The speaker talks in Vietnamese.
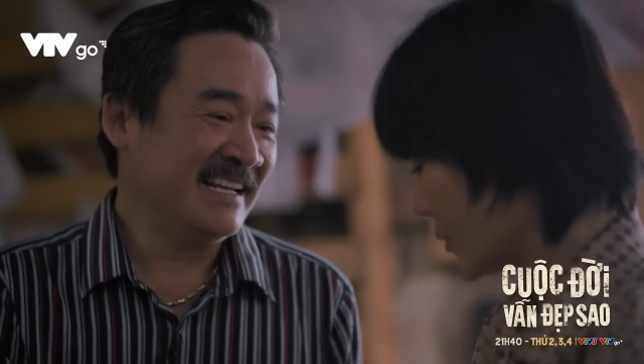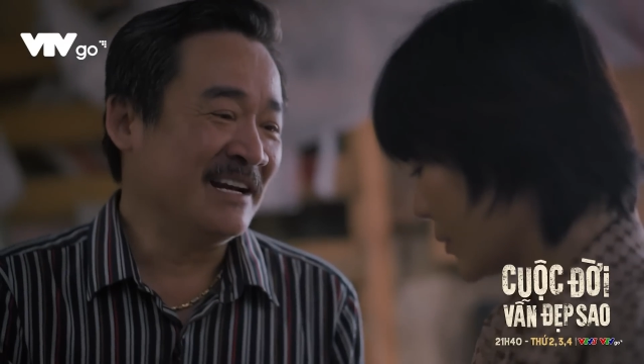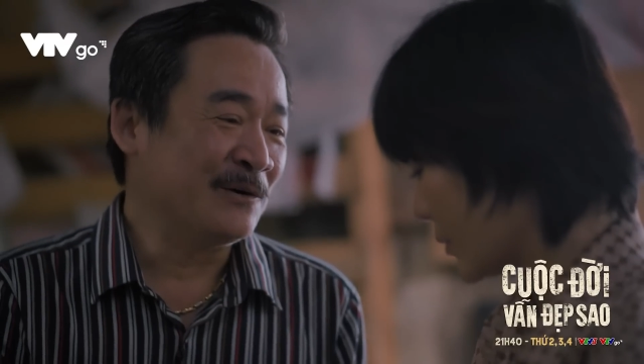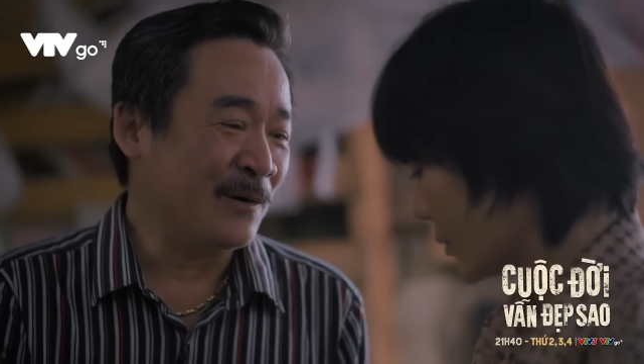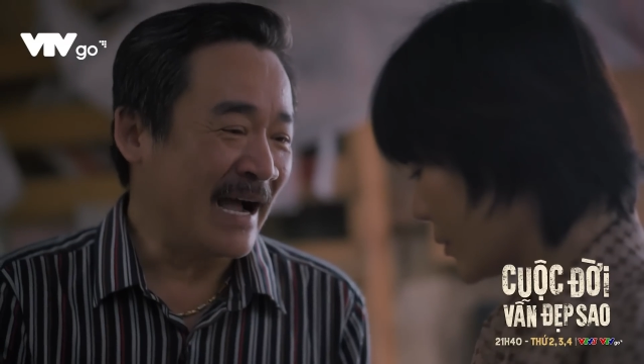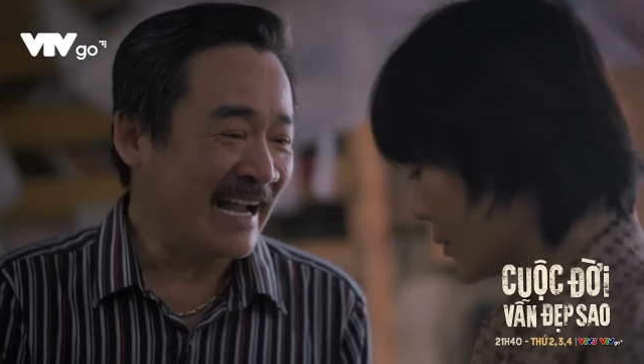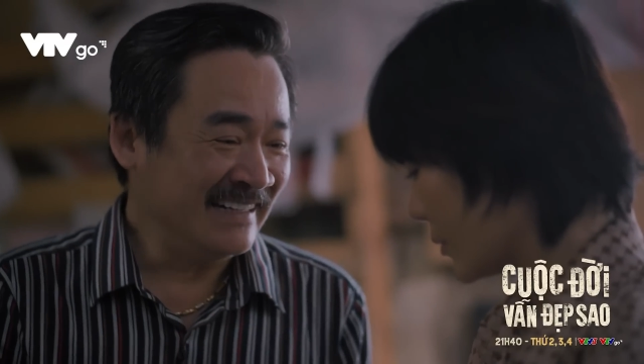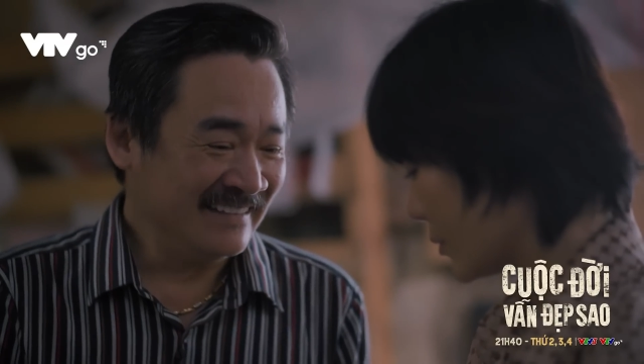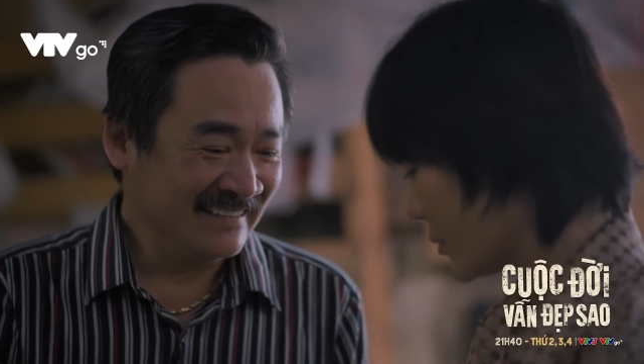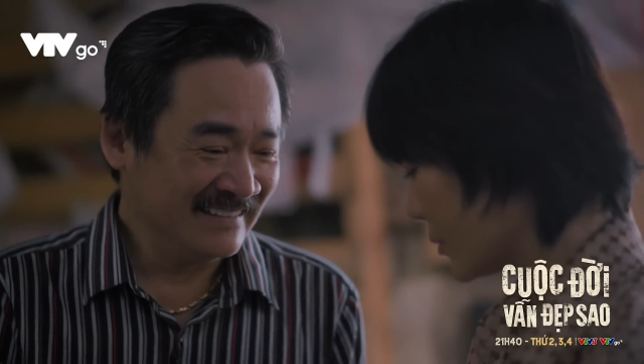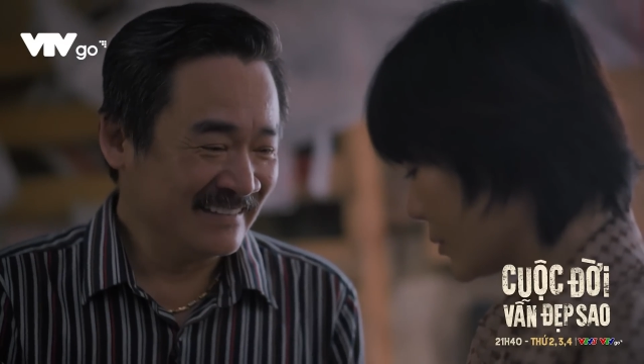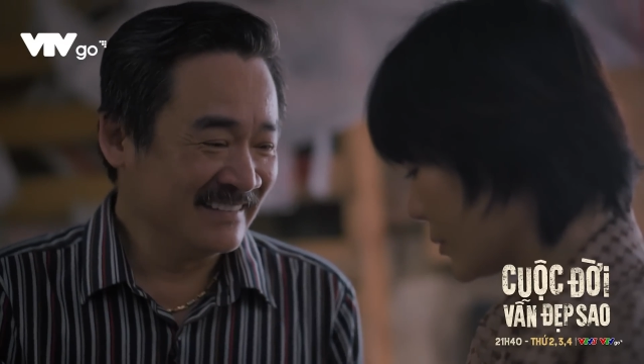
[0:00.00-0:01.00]
Tiền của anh
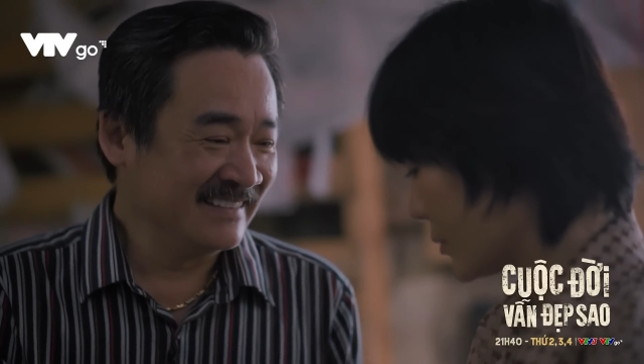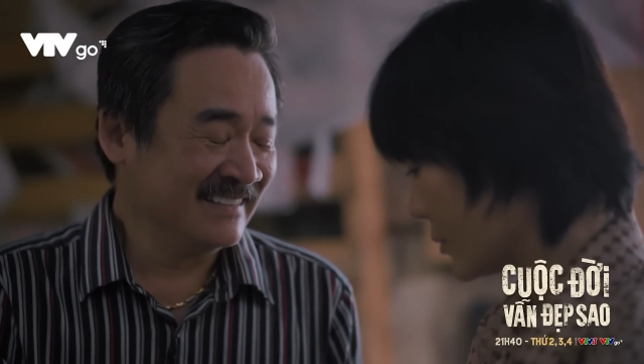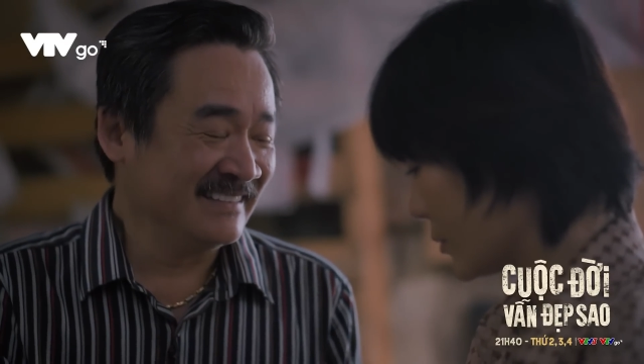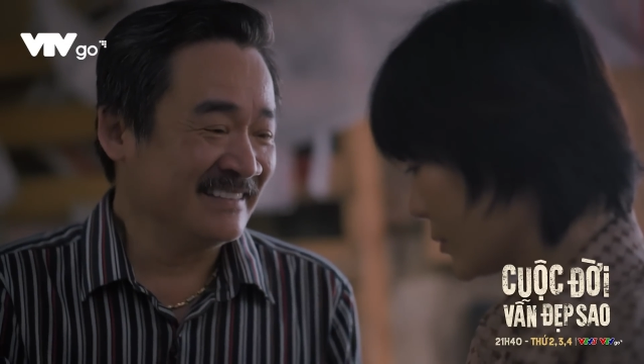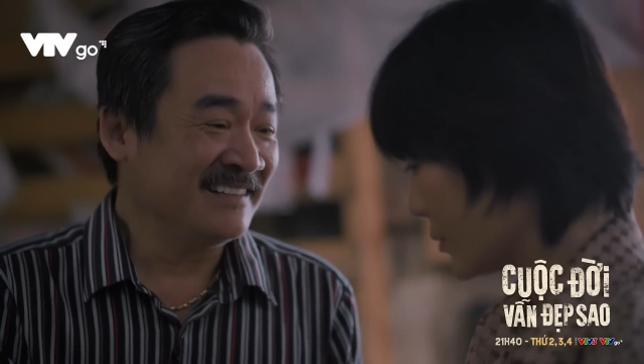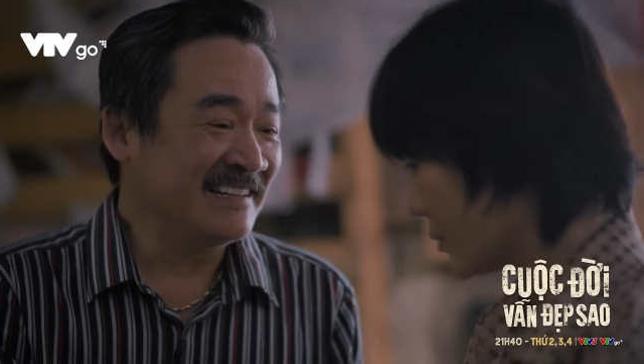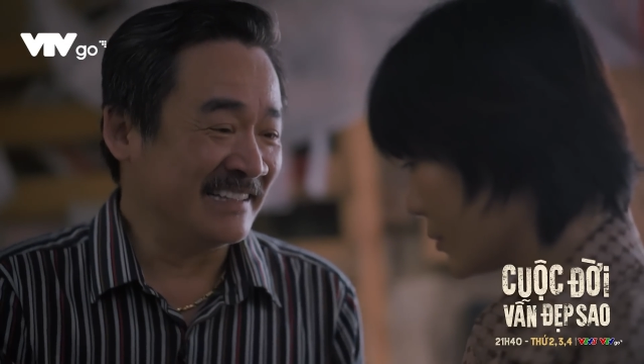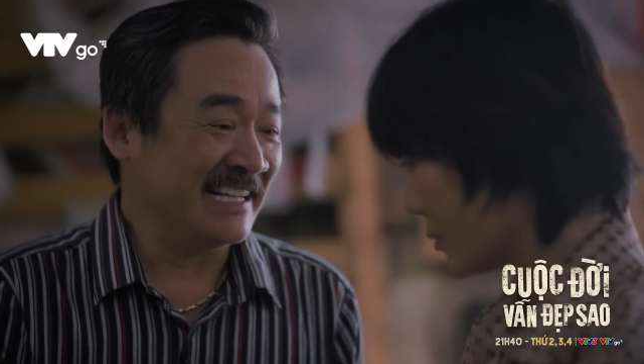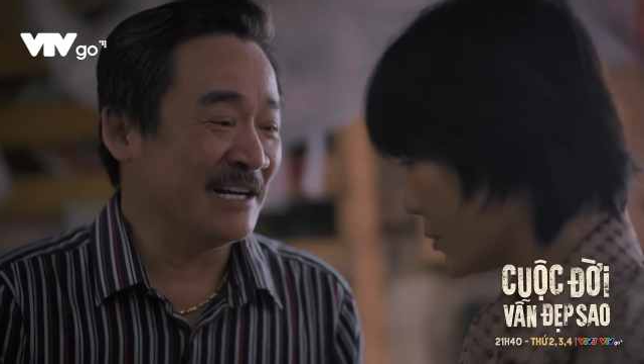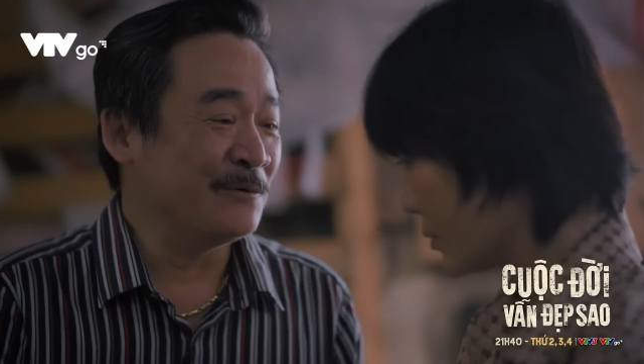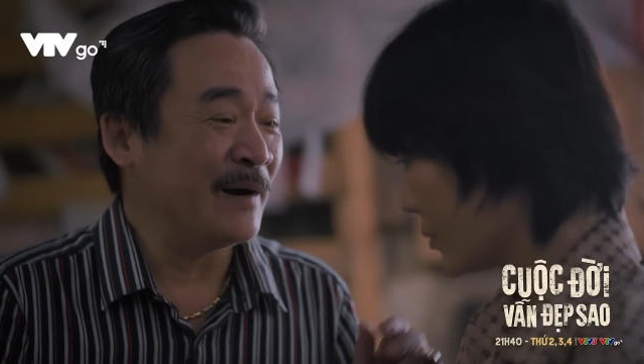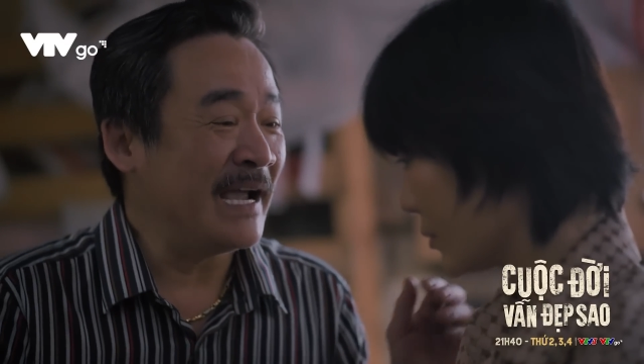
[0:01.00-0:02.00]
tức là
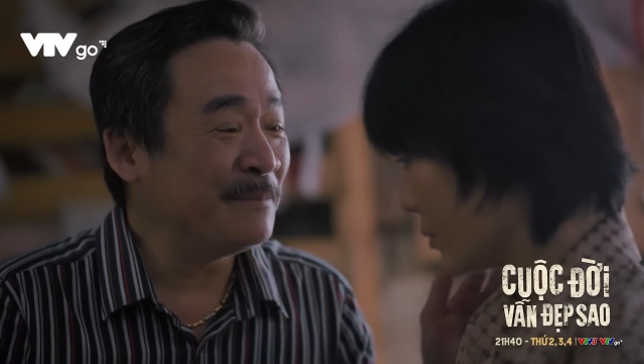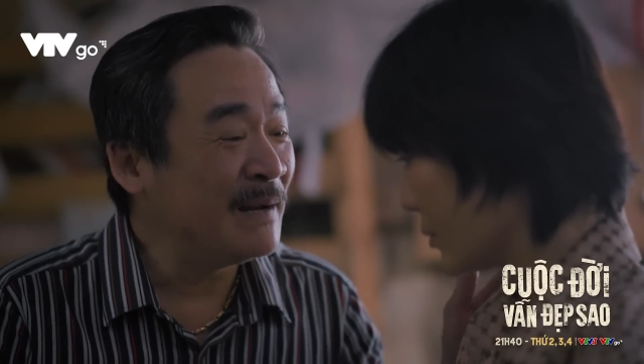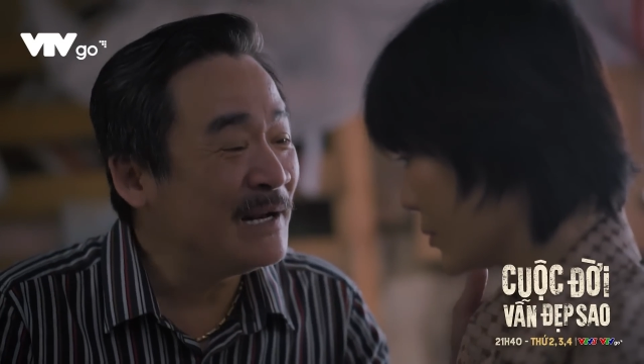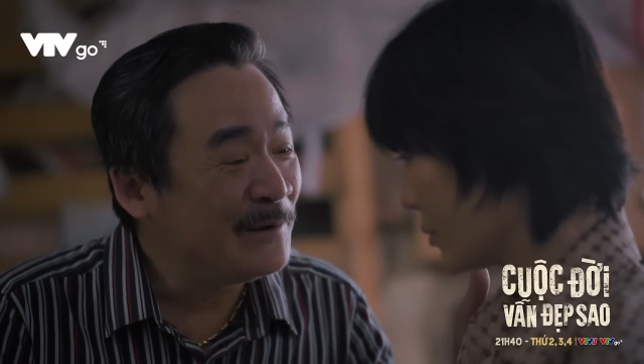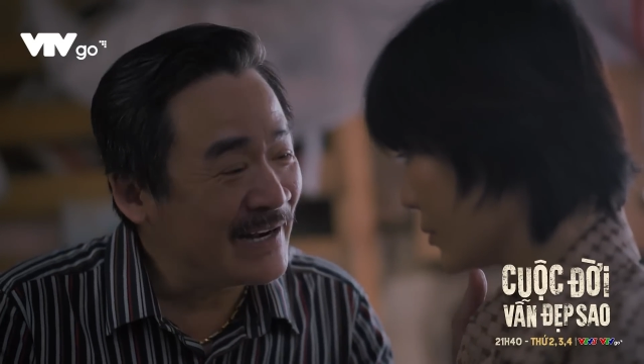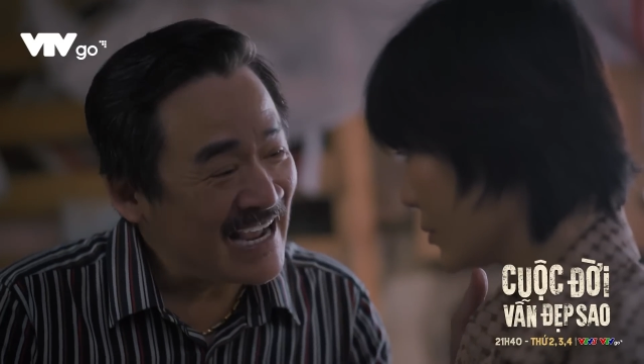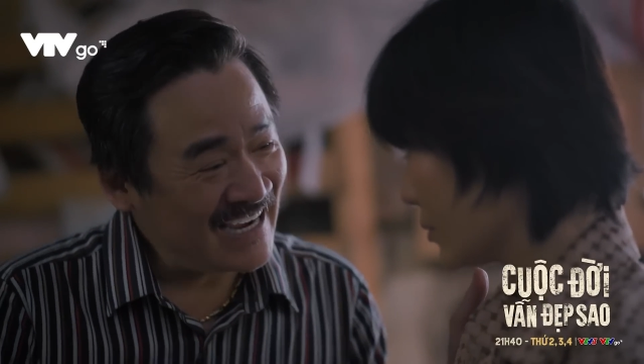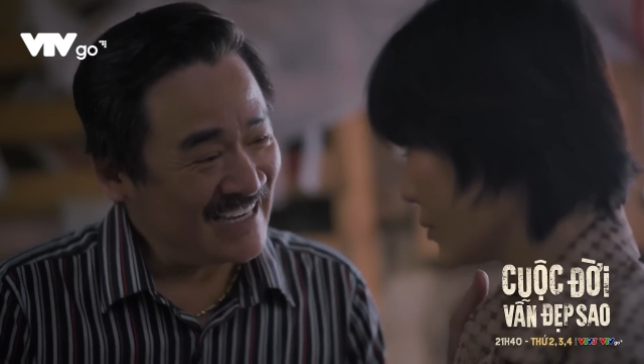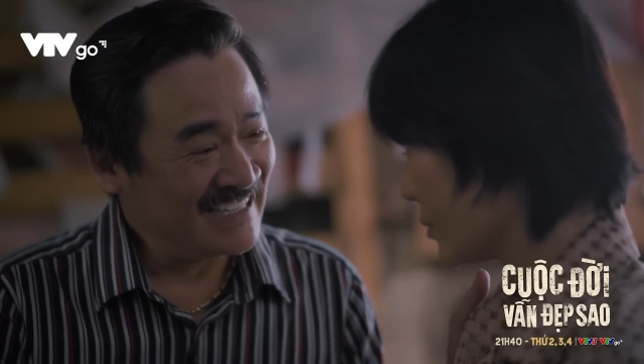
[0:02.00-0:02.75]
tiền của em đấy Luyến ạ.